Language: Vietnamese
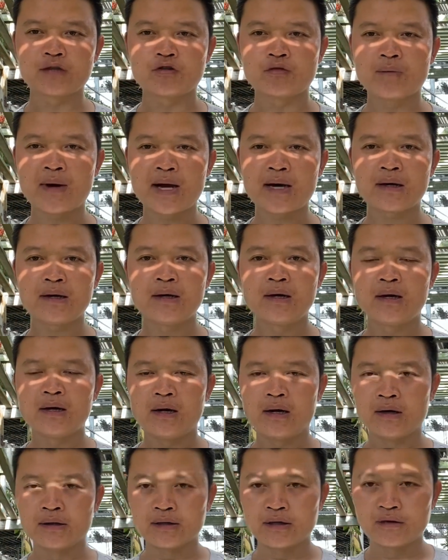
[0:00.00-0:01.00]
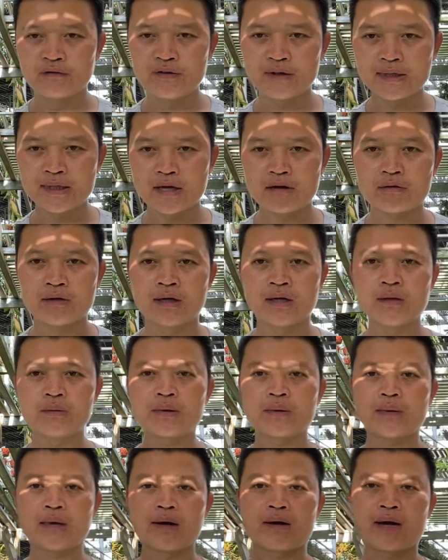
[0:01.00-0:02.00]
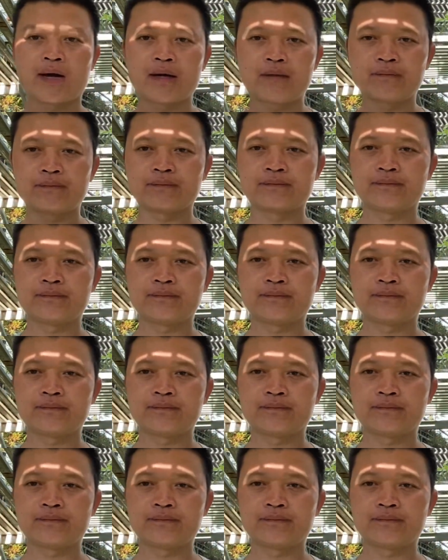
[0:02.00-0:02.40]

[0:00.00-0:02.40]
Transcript: chú bác ở những video clip tiếp theo ạ.